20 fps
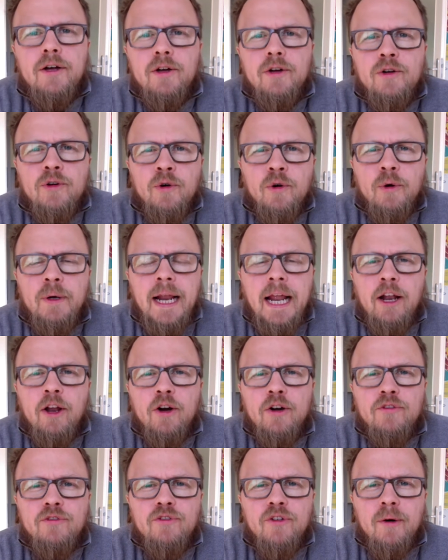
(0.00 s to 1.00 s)

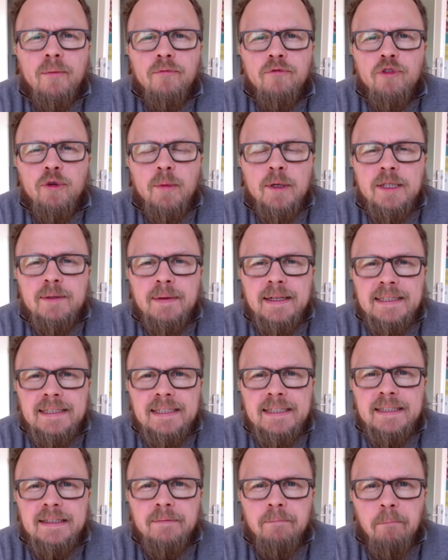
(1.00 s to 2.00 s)
Corona-Log vom
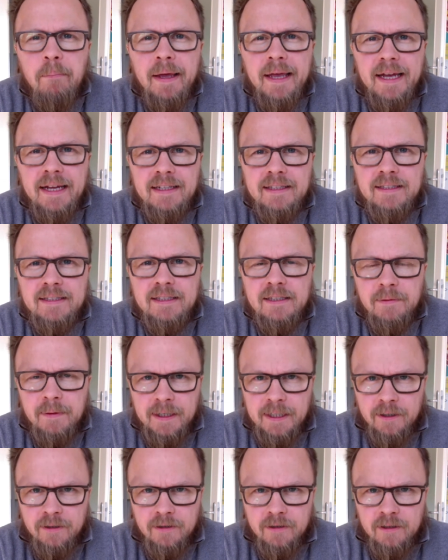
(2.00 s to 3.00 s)
25. März
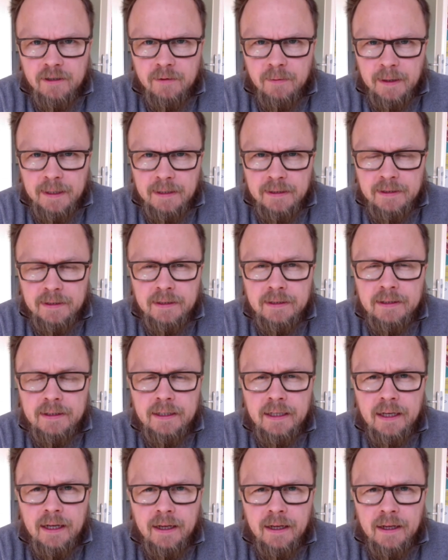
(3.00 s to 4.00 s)

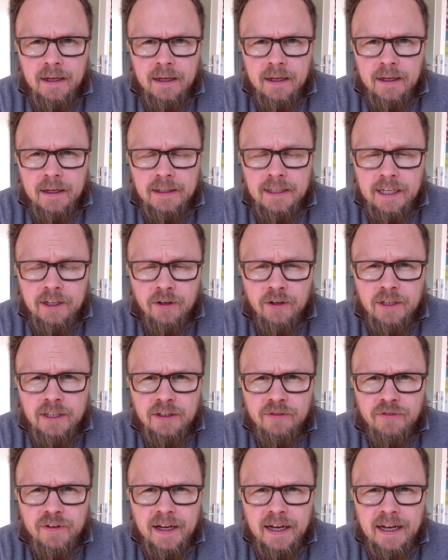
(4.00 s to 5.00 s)
2020. Ich hatte euch
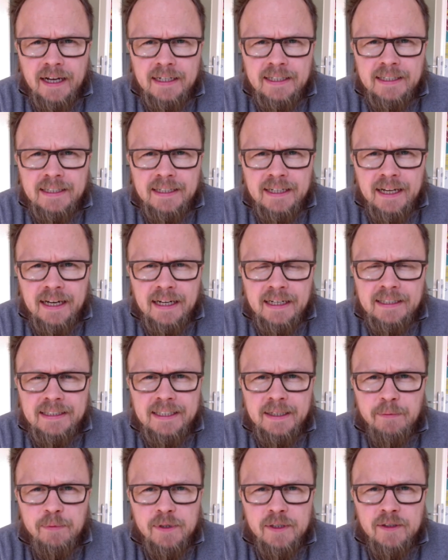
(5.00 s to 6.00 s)
gefragt nach
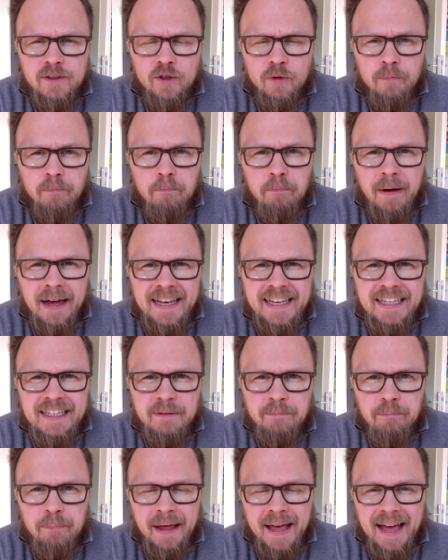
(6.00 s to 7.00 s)
Tipps zum
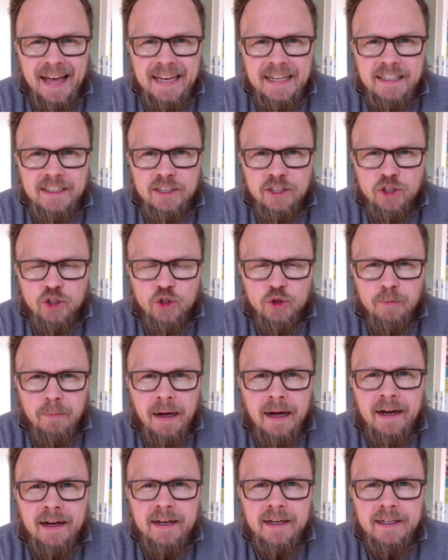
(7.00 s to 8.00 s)
Bandbreite
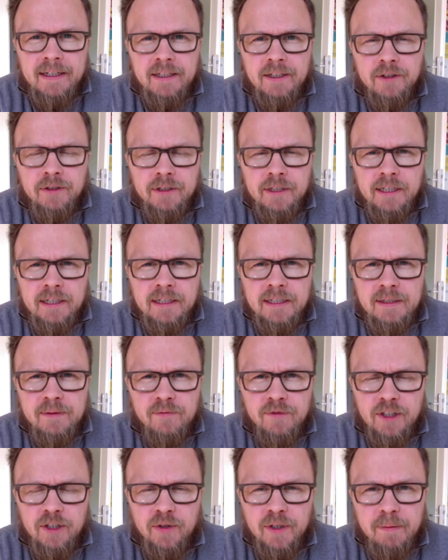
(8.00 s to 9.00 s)
sparen und in diesem
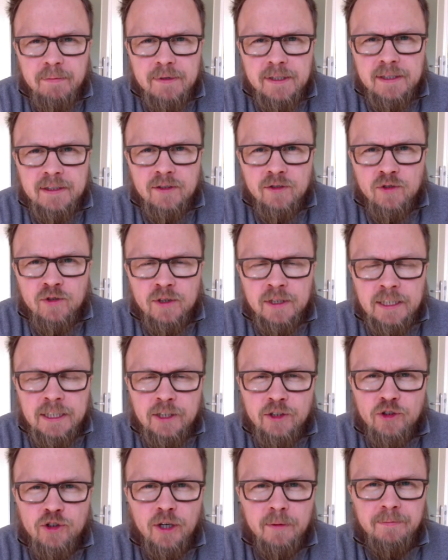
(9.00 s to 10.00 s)
Video gibt es
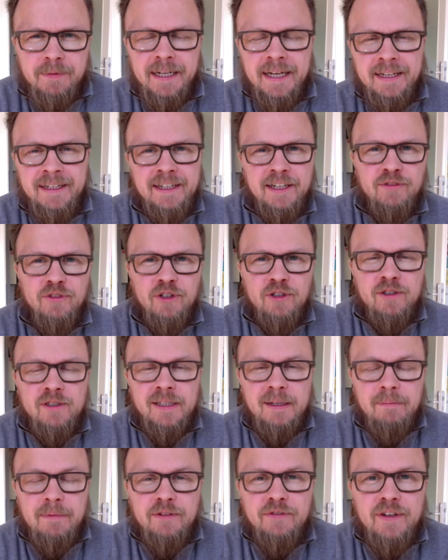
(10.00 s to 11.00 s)
die Top 10 davon
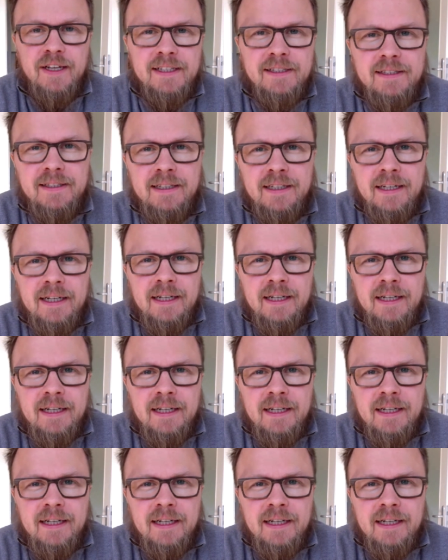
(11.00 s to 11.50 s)
zusammengefasst.